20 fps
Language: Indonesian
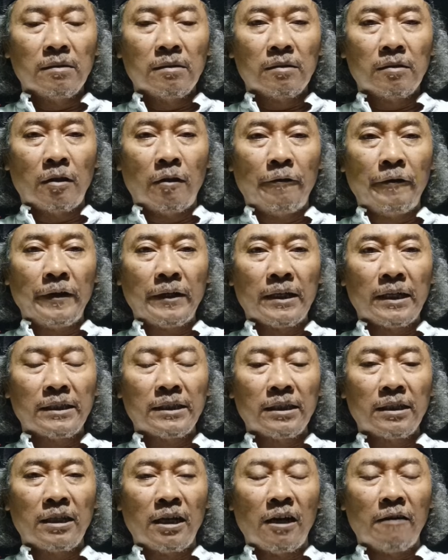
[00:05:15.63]
Taufik
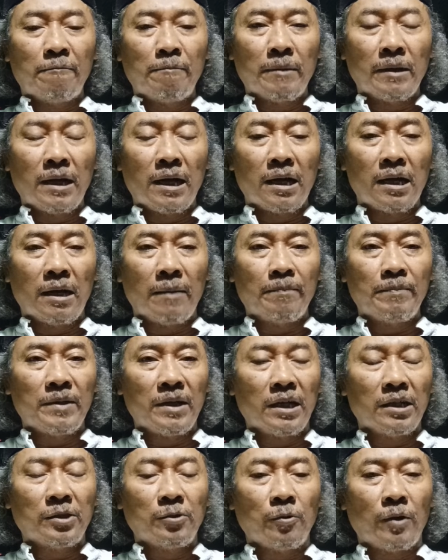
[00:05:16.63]
Asegaf
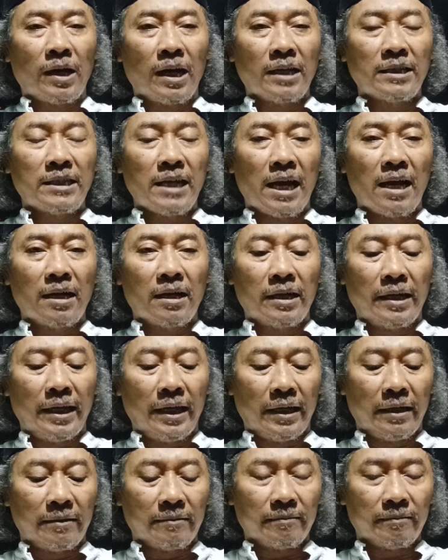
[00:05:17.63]
menganggapnya suara
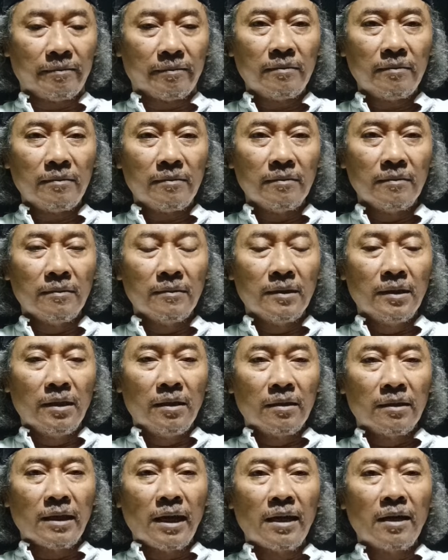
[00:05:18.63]
cangkrik?
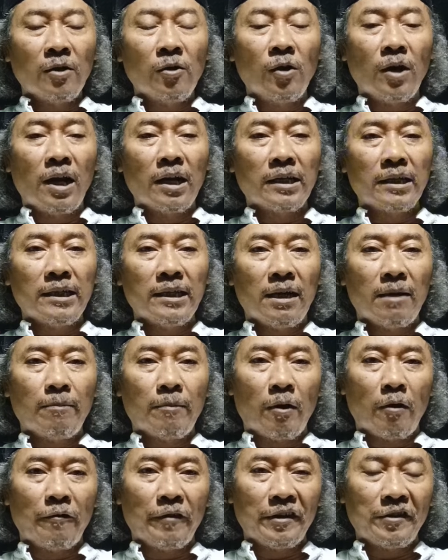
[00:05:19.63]
dan lo lagi yang
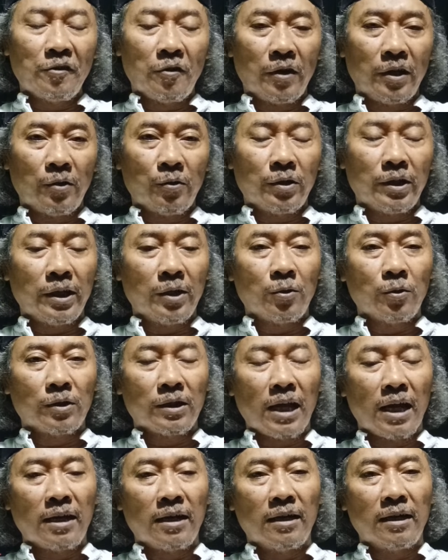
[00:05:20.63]
profesor
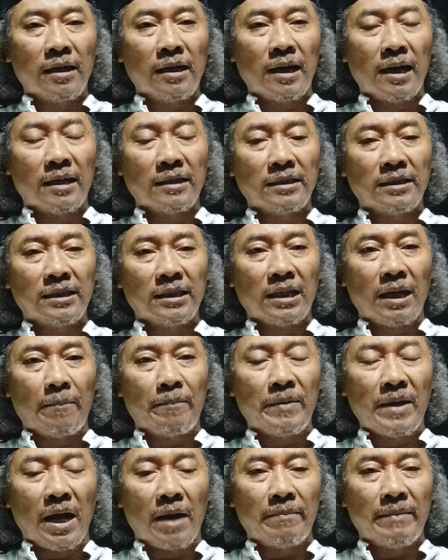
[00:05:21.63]
ikut-ikutan dengan
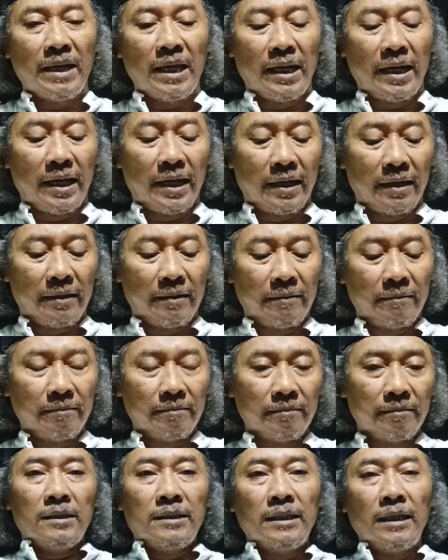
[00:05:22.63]
sikap yang miring.
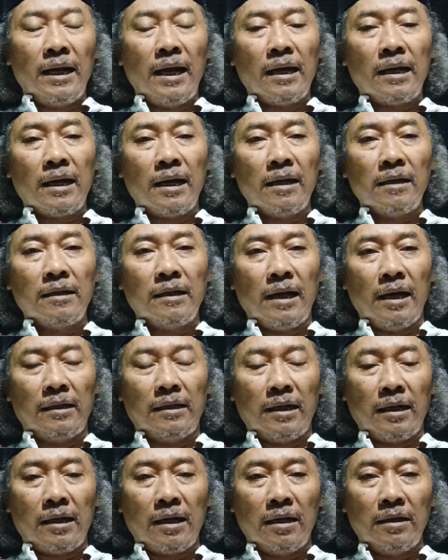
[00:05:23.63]
Silahkan
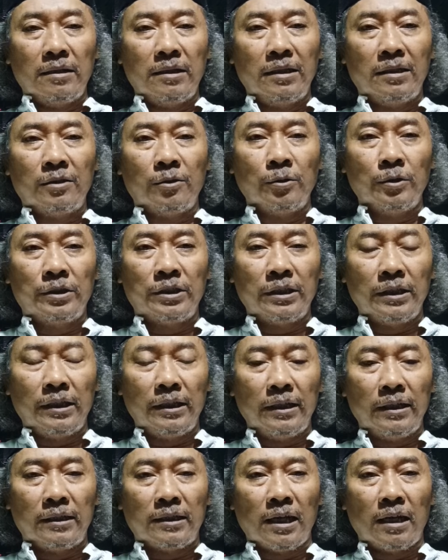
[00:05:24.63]
adakan
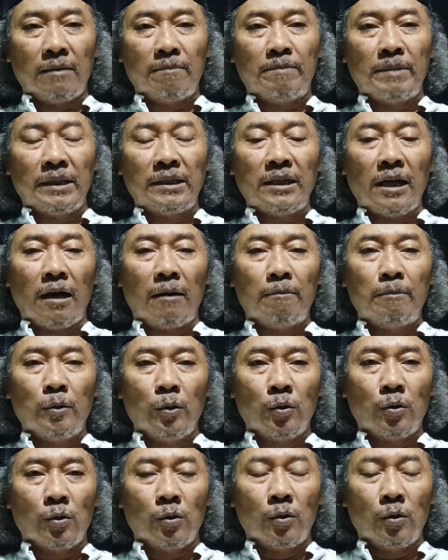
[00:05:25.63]
diskusi dan bedah
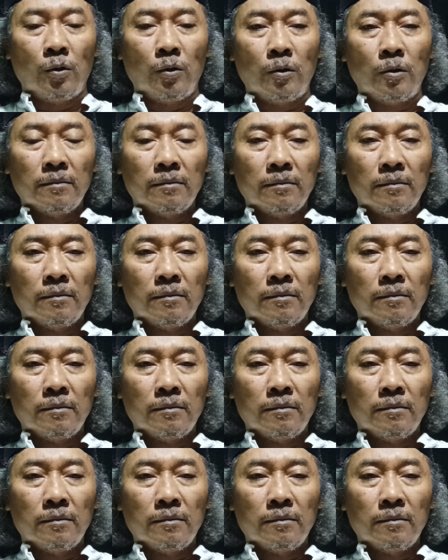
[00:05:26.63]
buku